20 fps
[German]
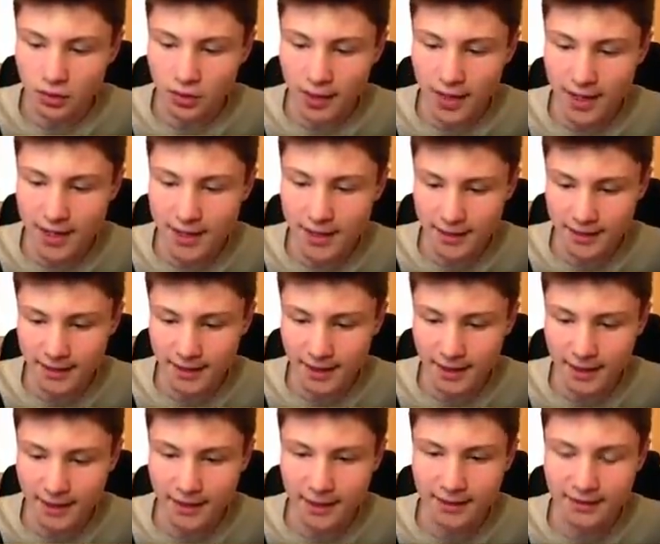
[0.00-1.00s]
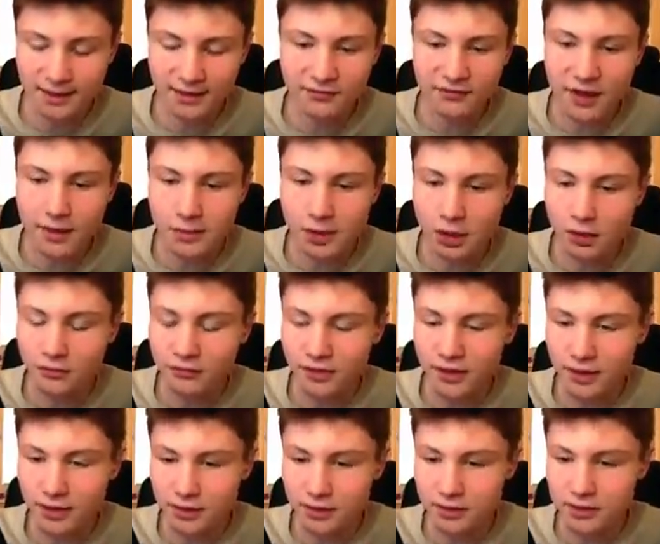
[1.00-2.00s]
Eieiei, das war aber
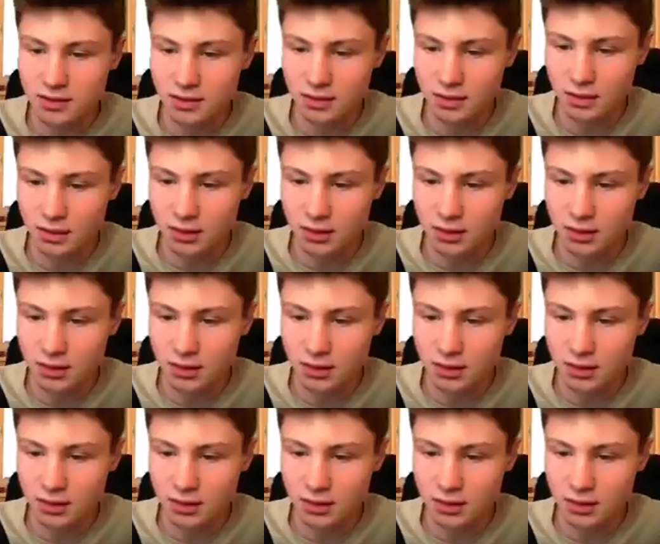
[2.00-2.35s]
aufregend.